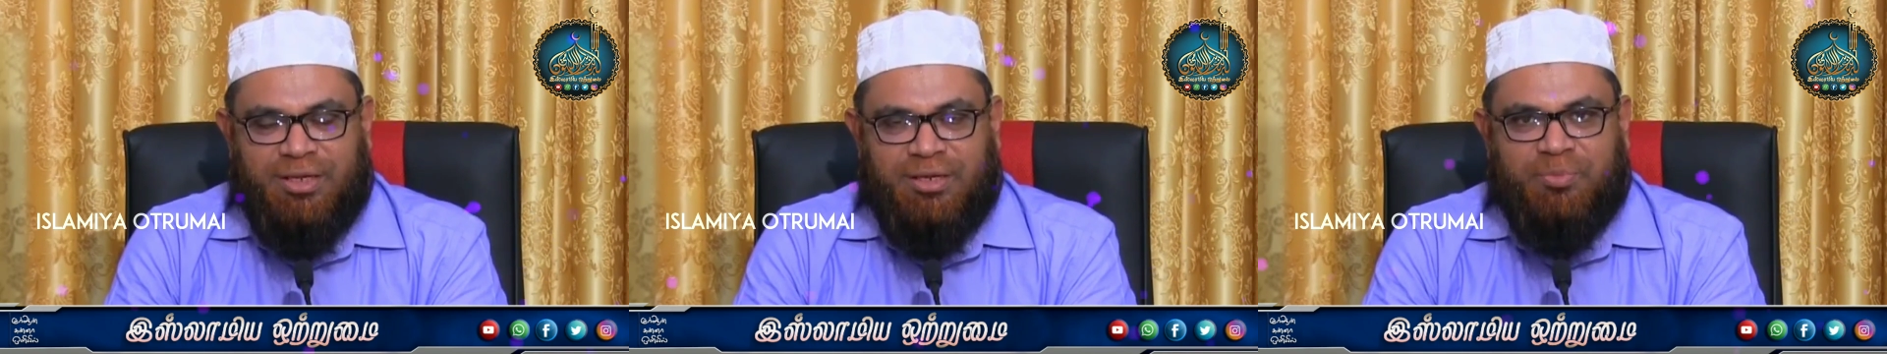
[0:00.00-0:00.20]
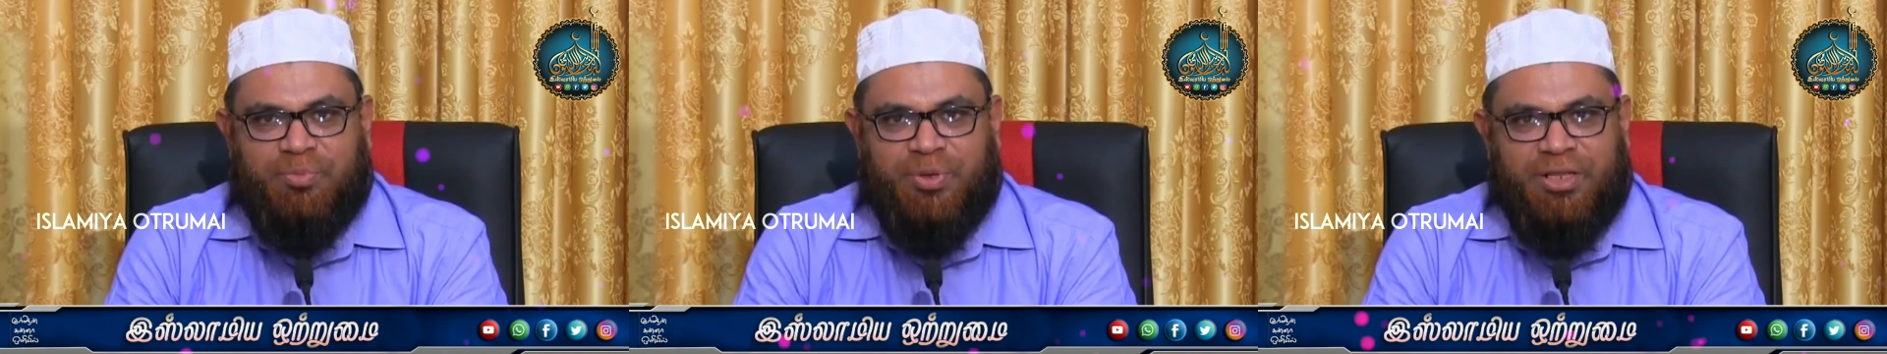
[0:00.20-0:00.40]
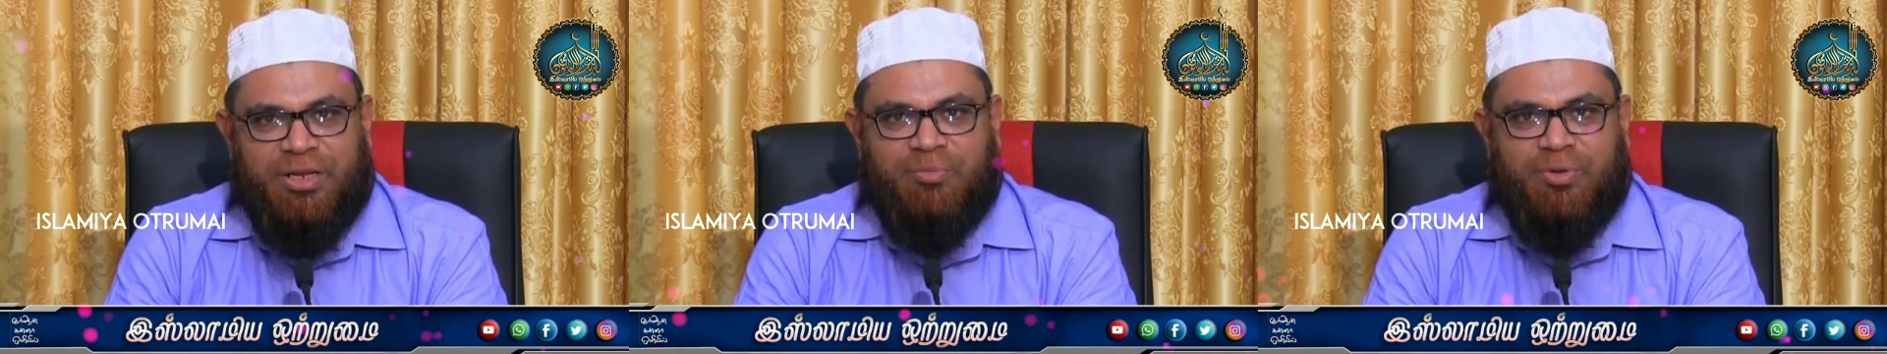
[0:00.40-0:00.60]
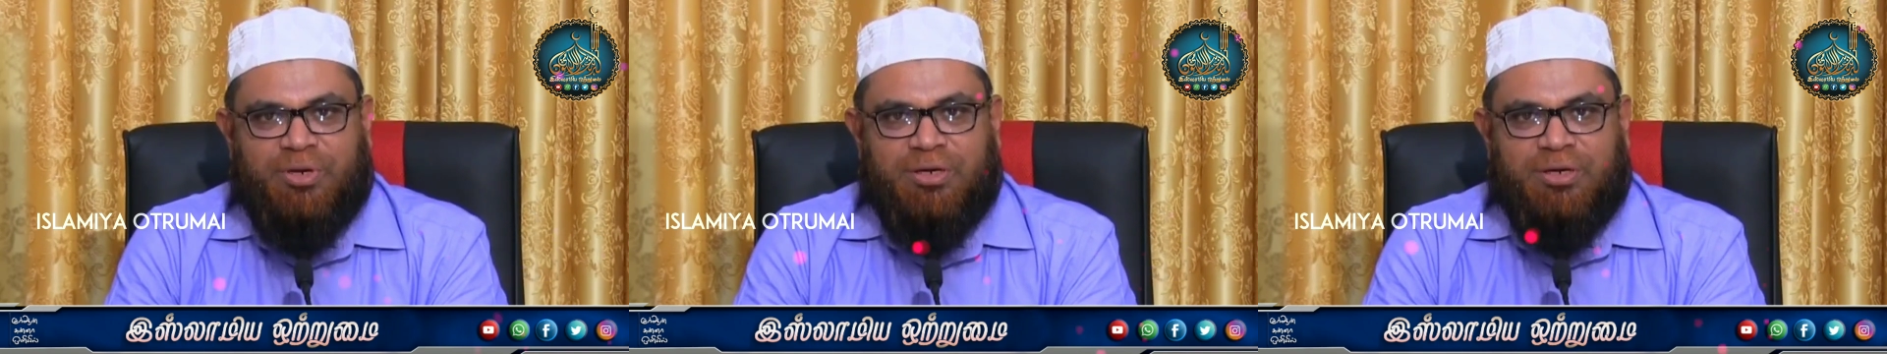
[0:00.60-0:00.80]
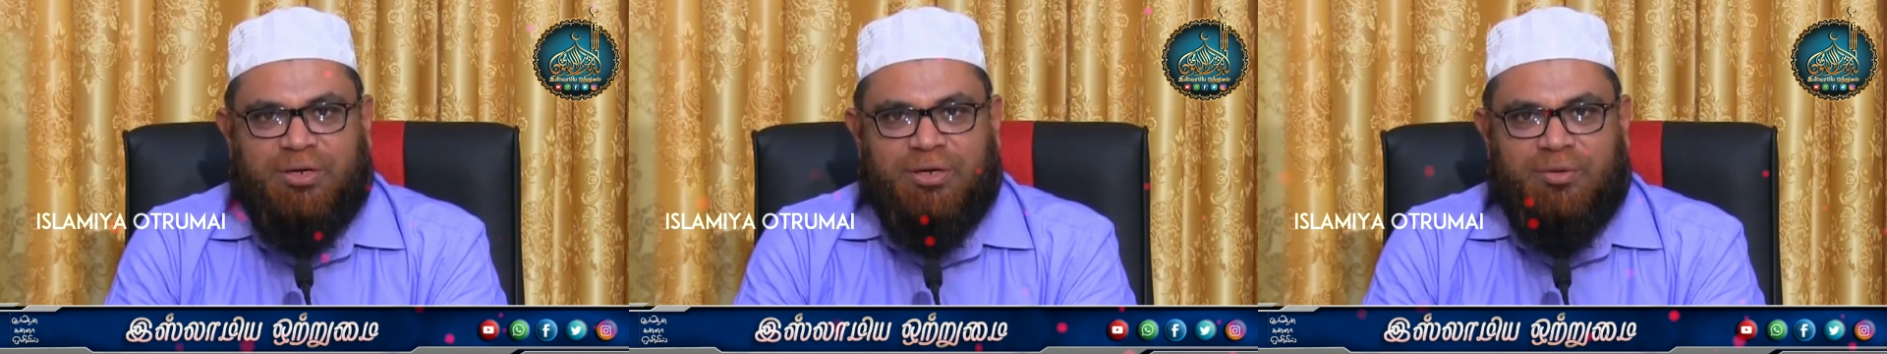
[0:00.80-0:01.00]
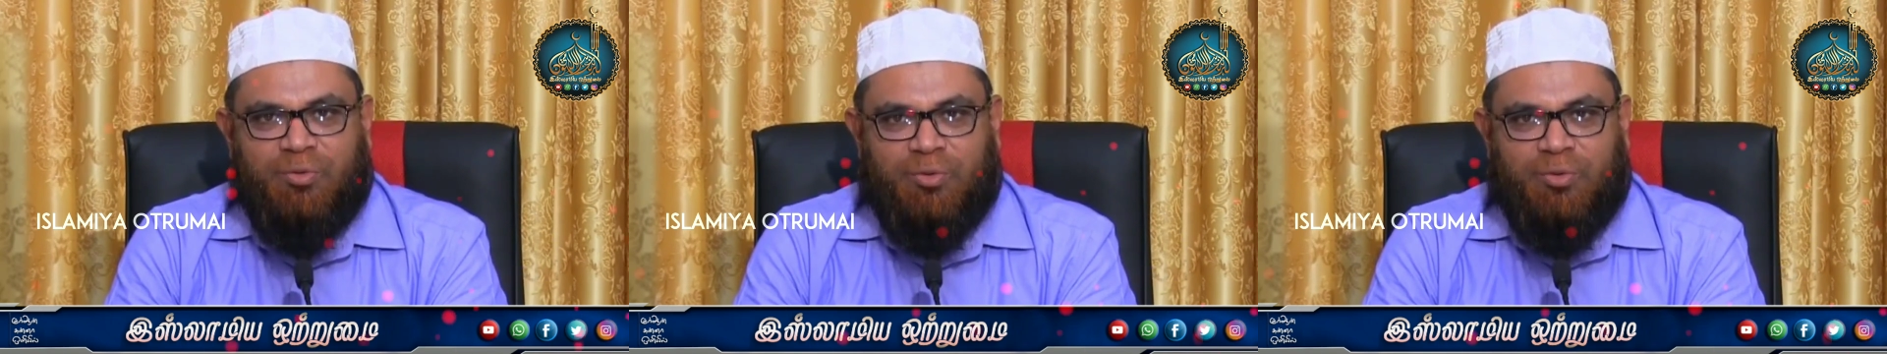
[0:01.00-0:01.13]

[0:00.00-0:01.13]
இருப்பதை நமக்கு